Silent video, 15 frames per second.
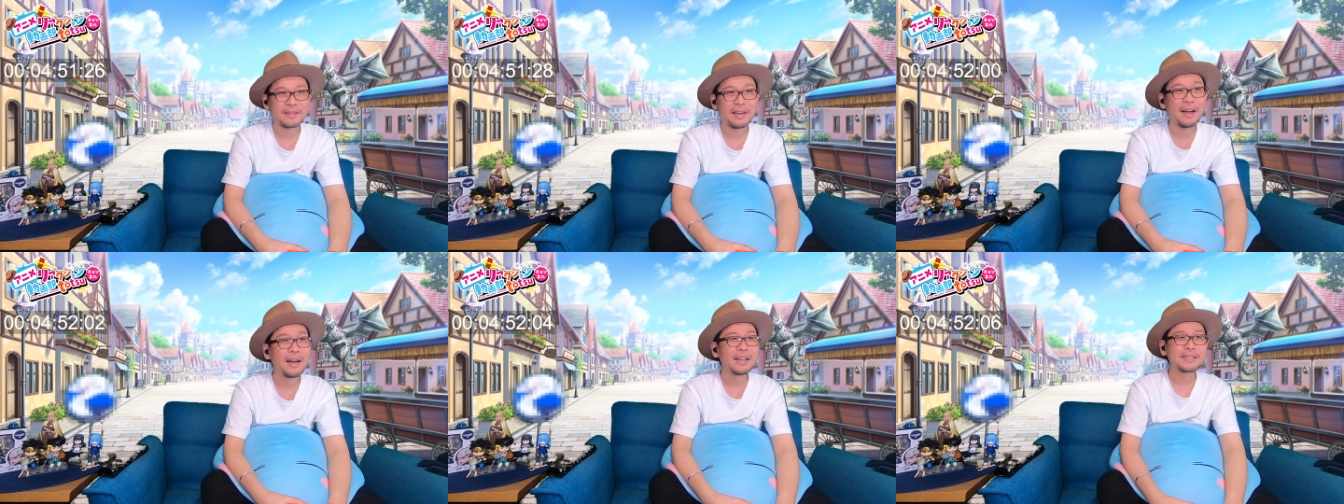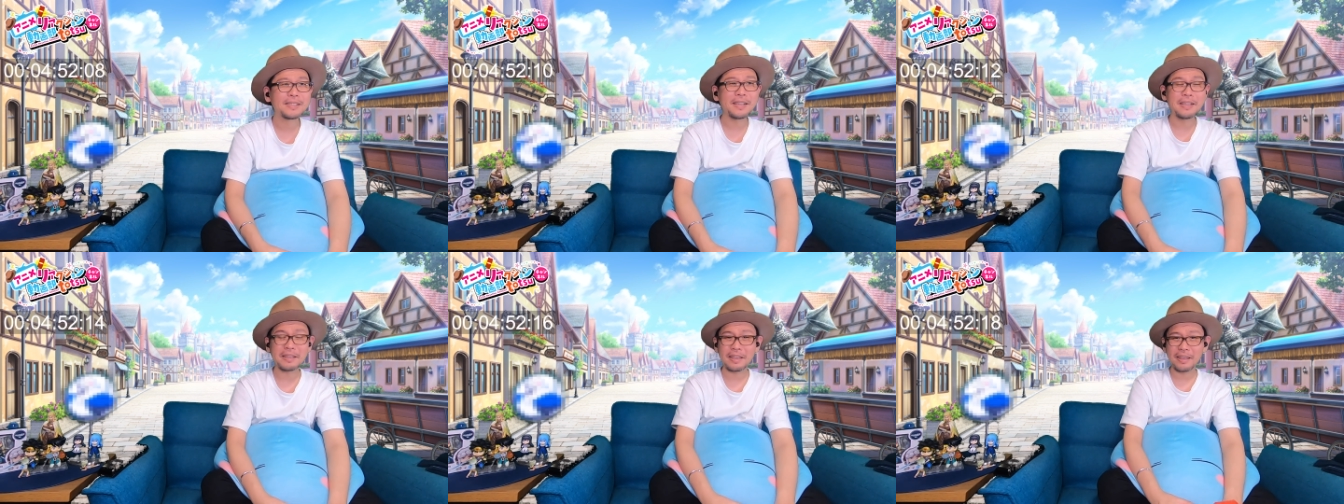あ、
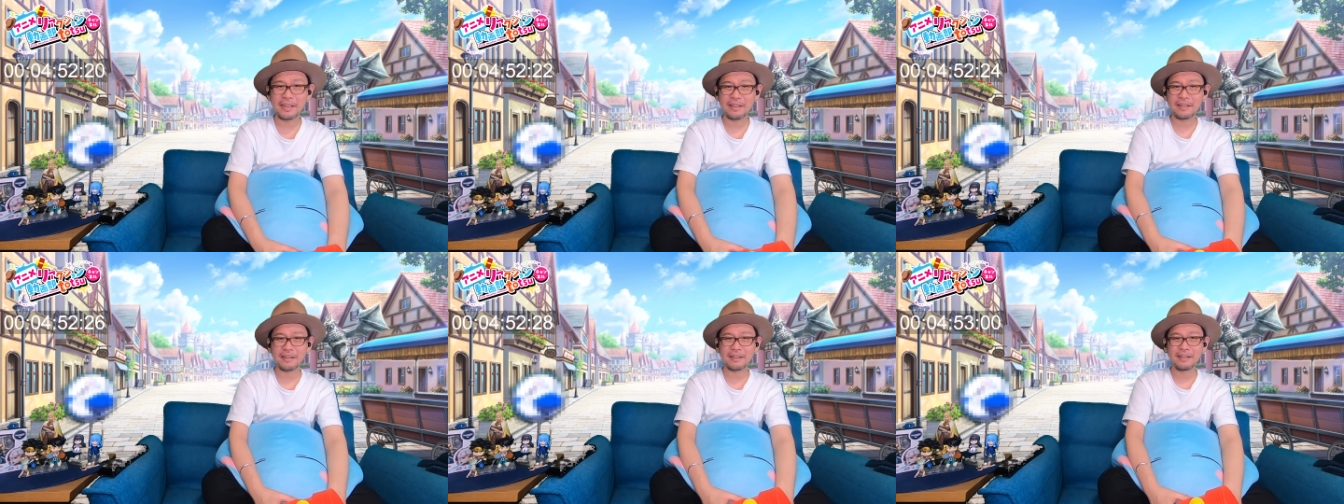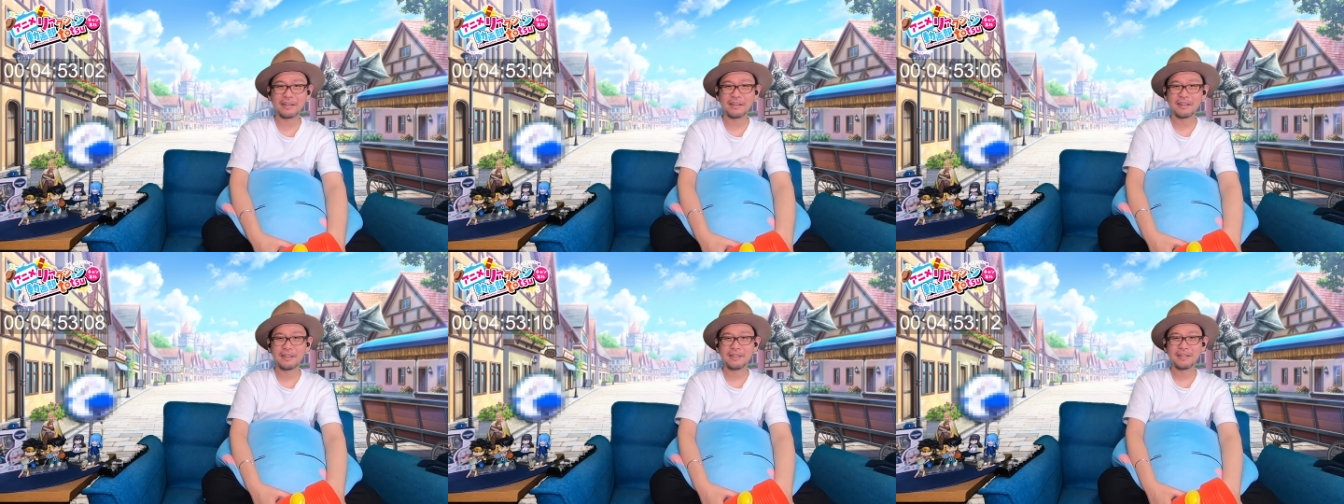聖剣
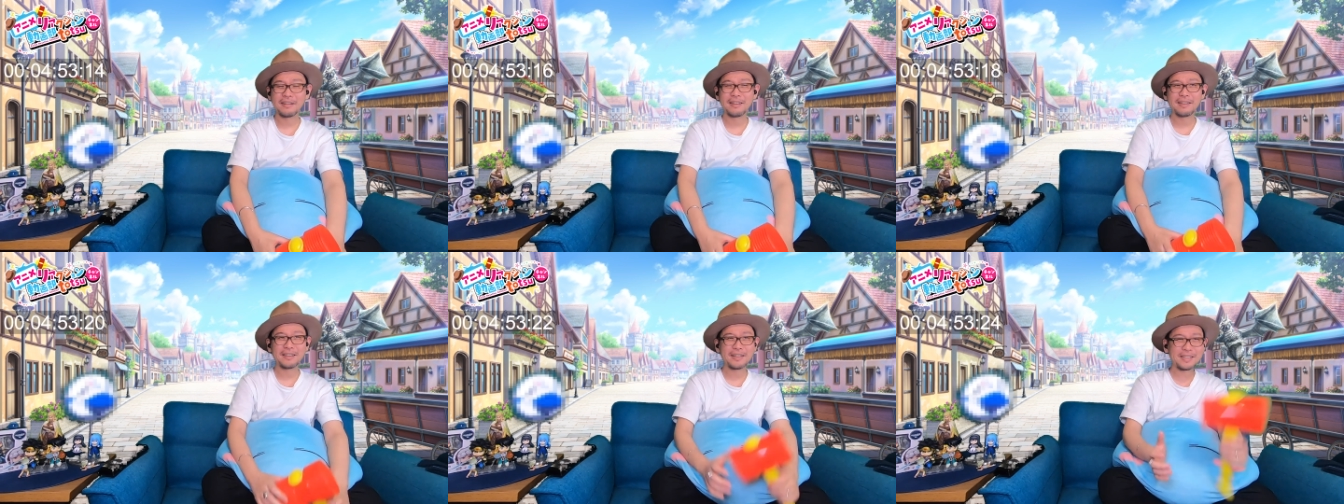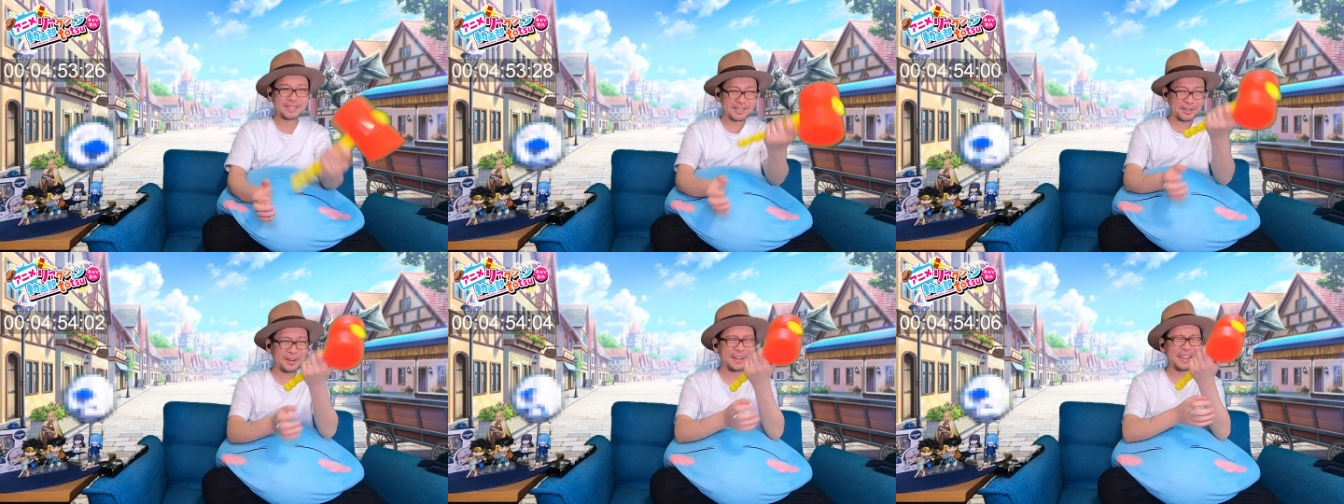
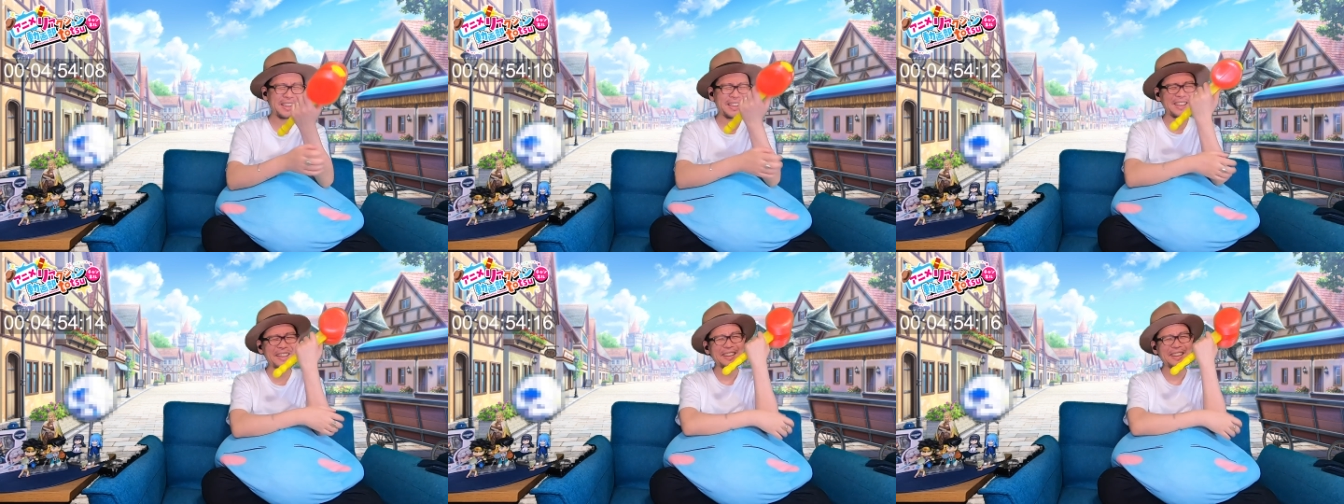それ、